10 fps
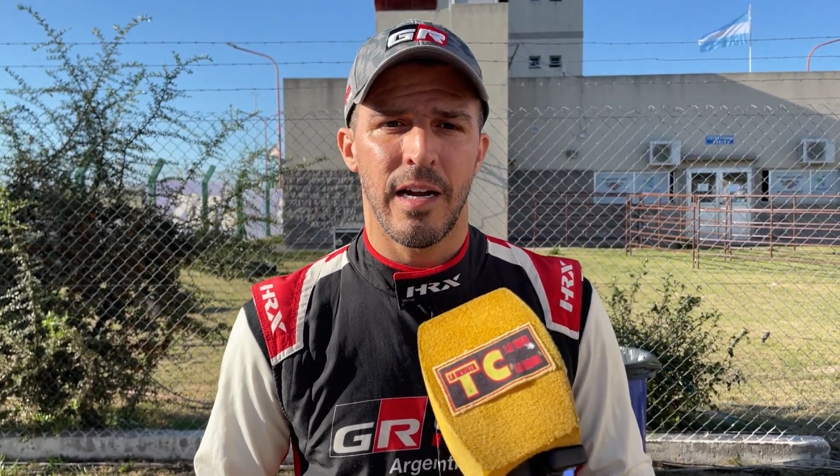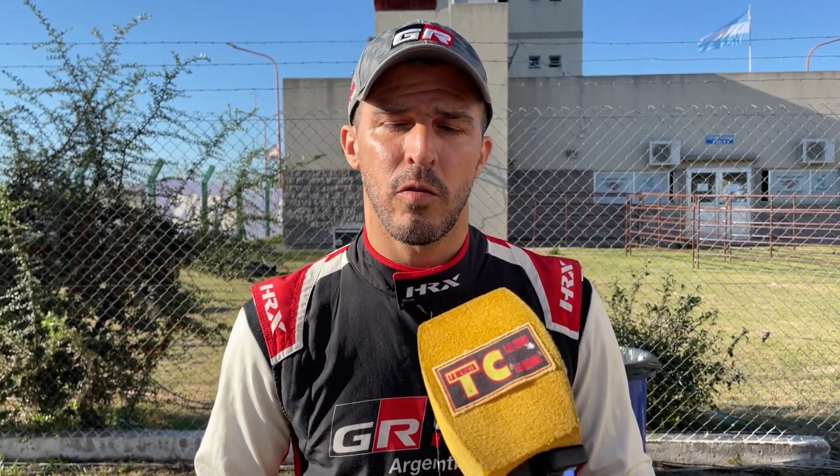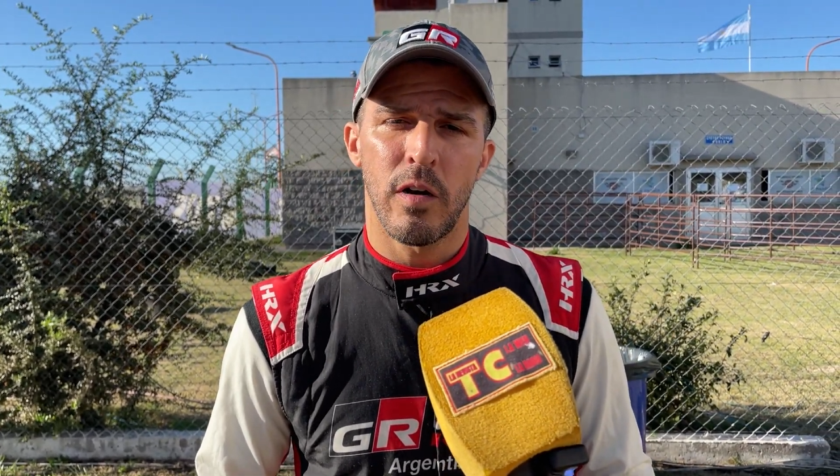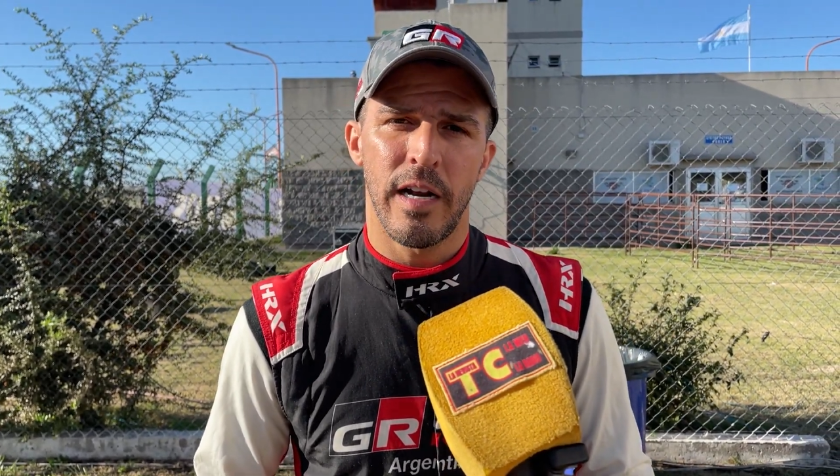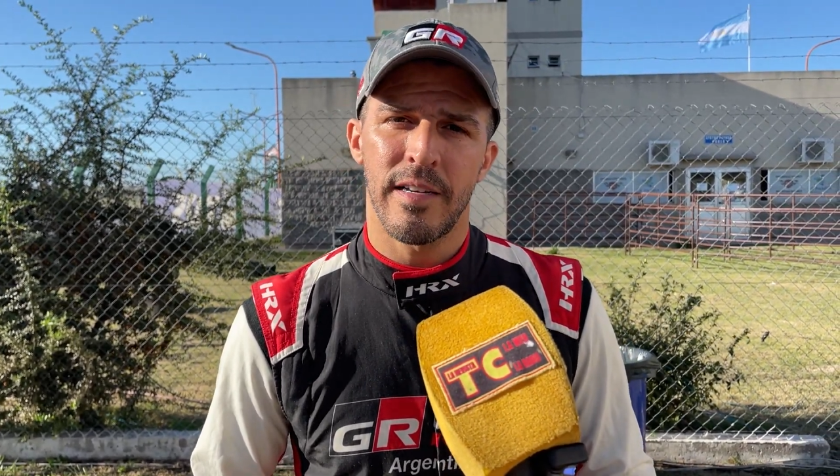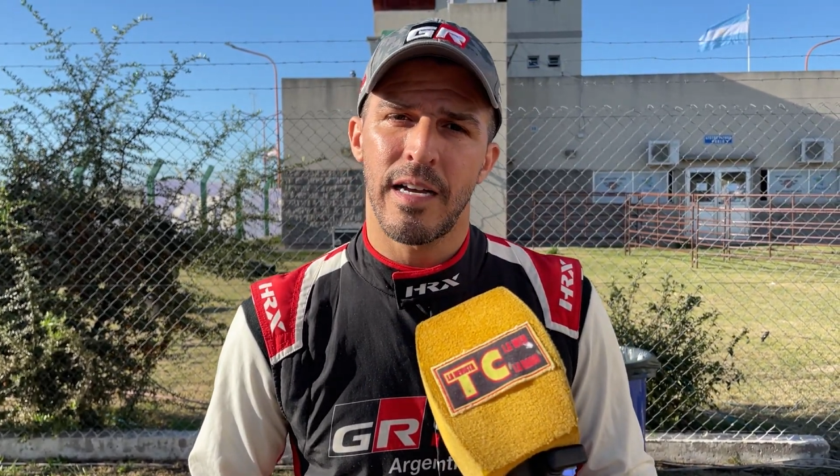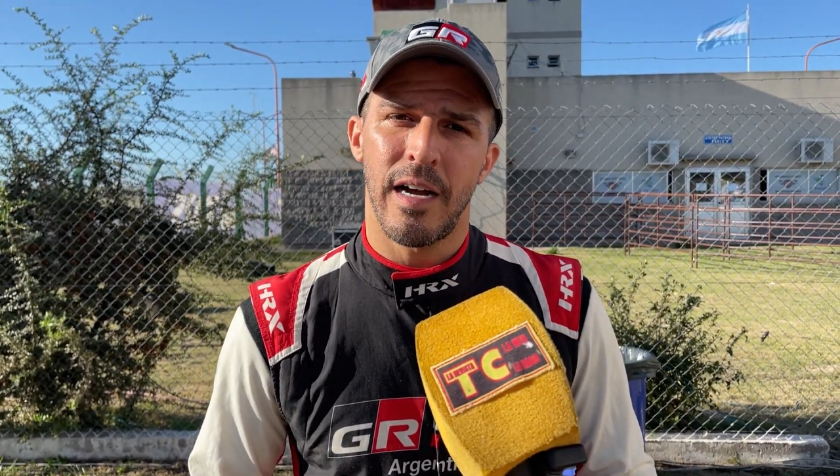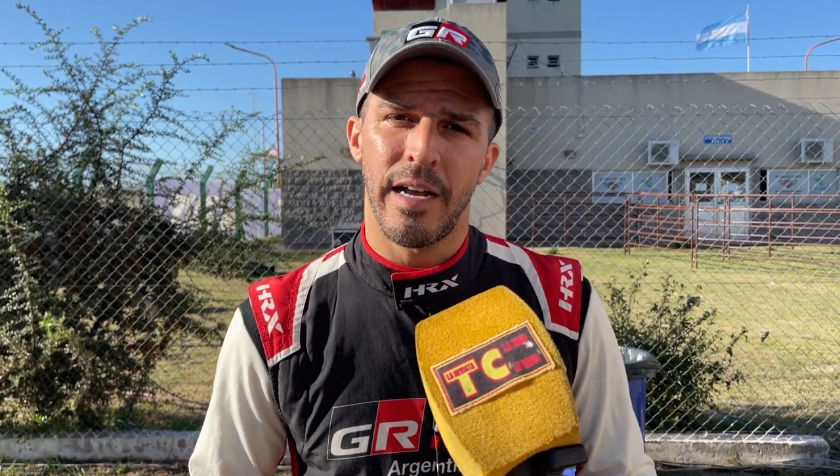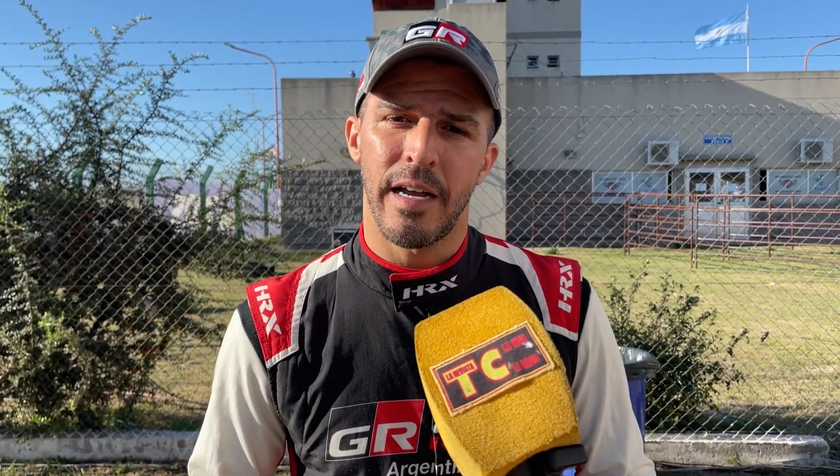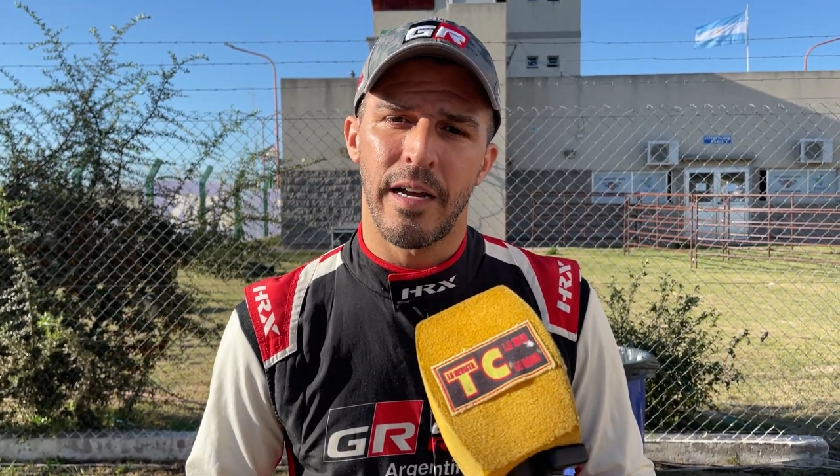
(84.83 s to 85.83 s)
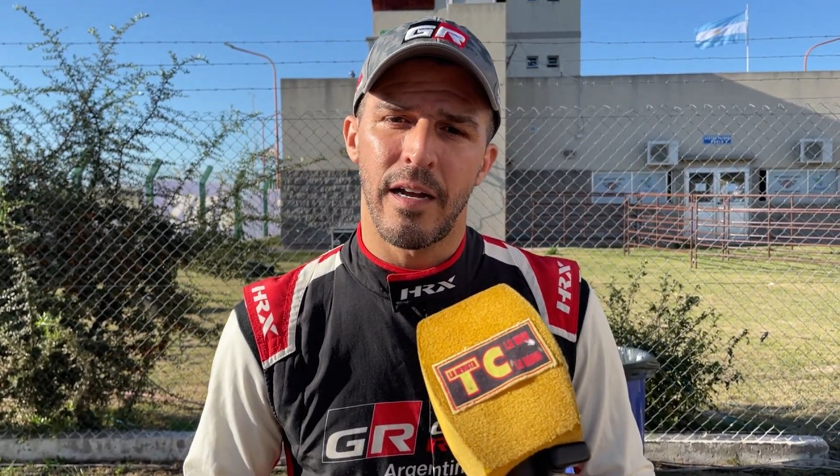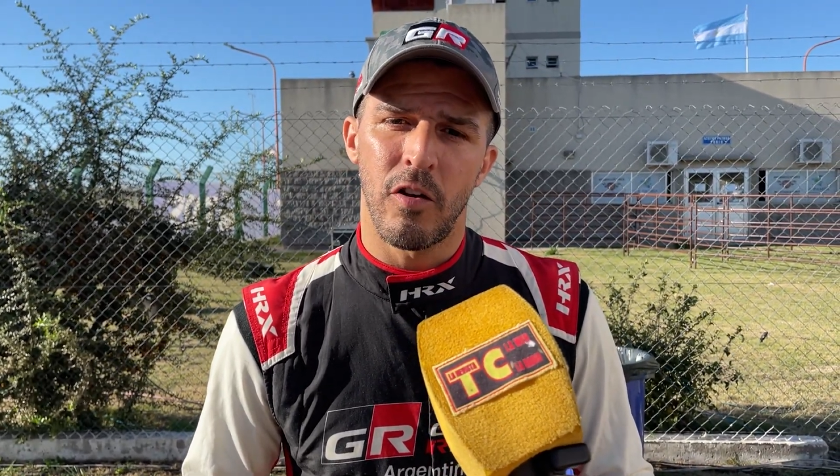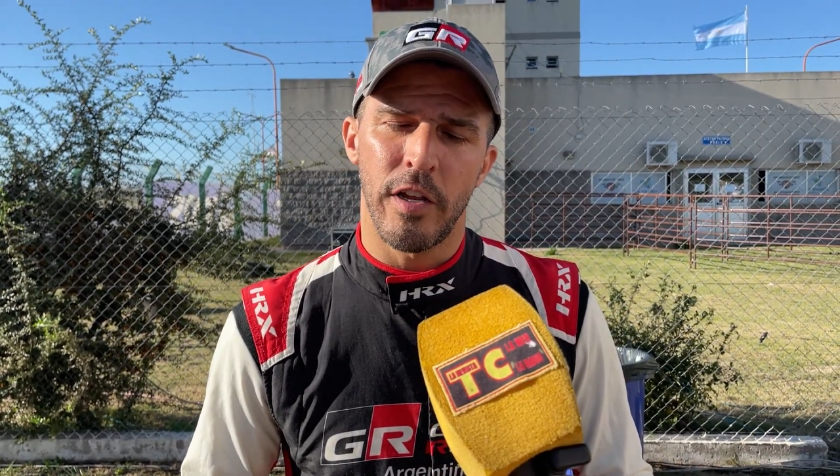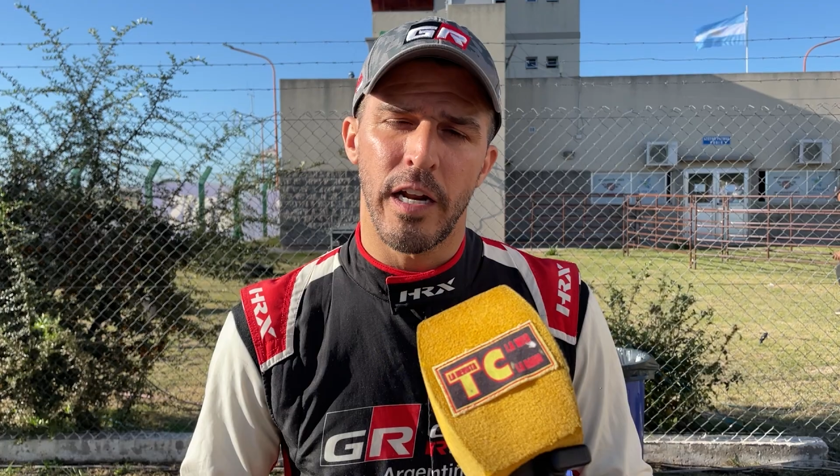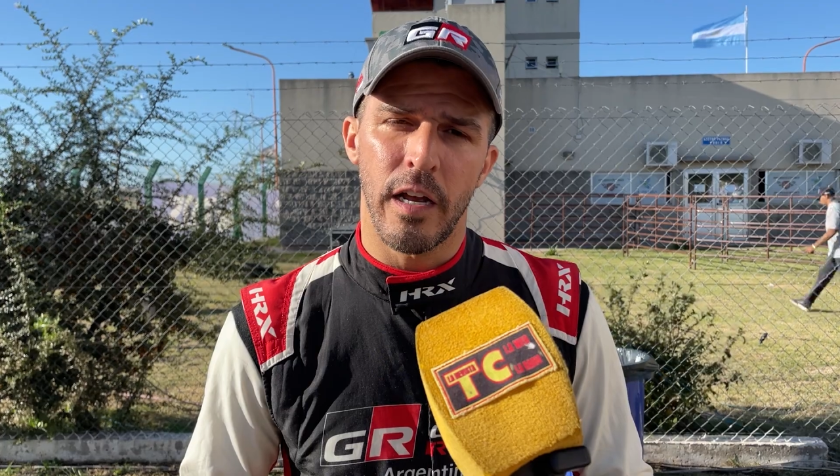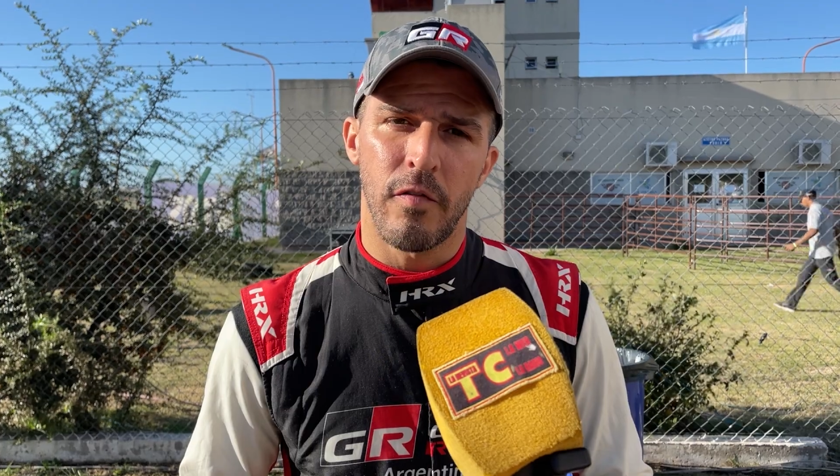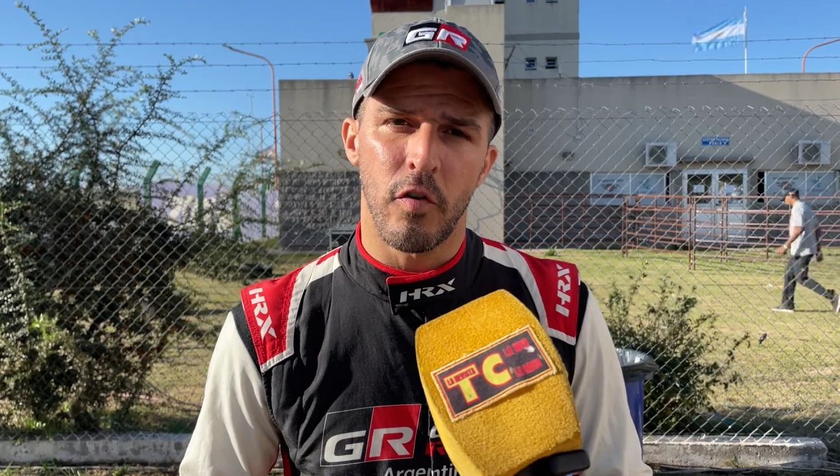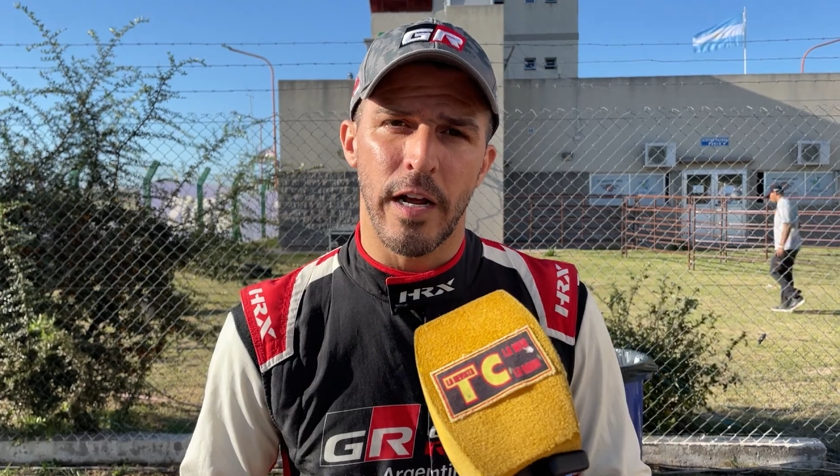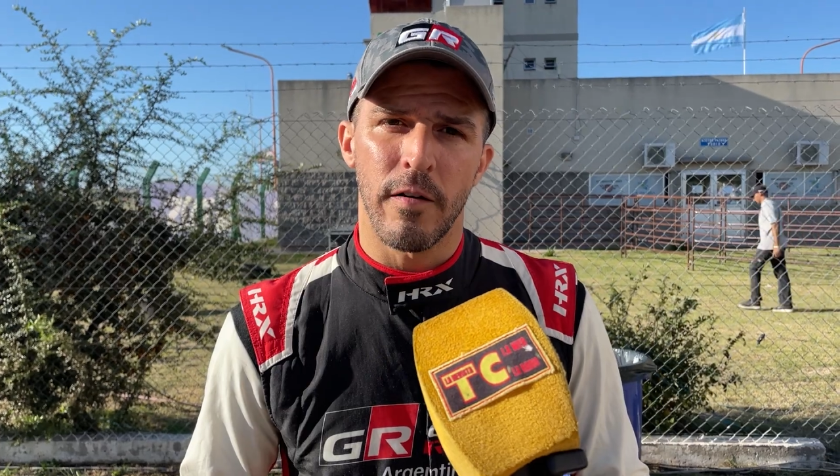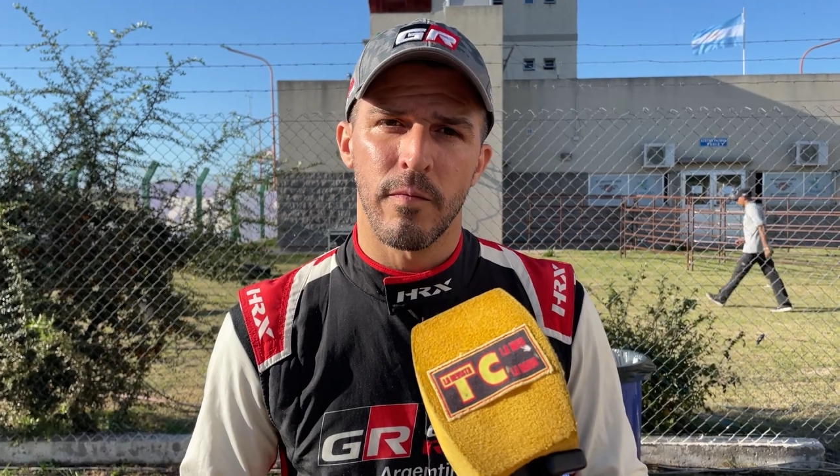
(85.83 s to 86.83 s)
naturaleza hay que, lo tiene que
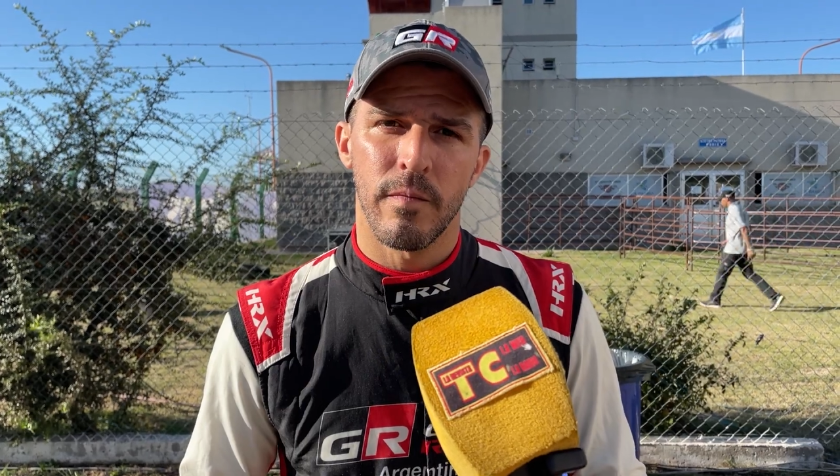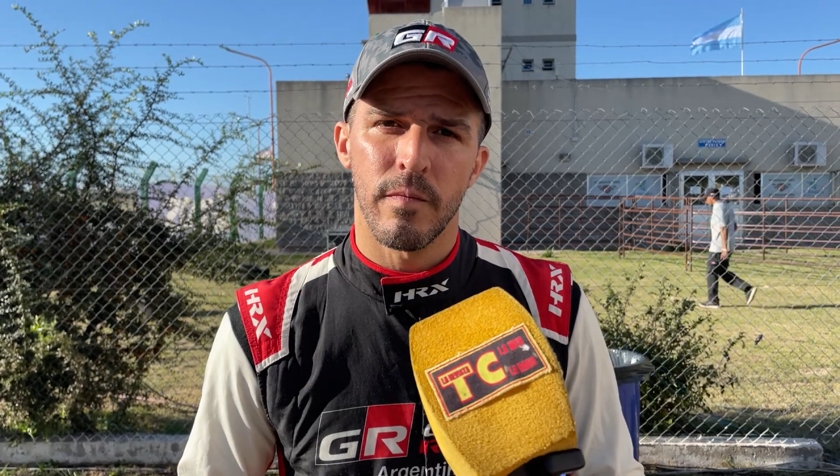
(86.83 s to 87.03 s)
disfrutar.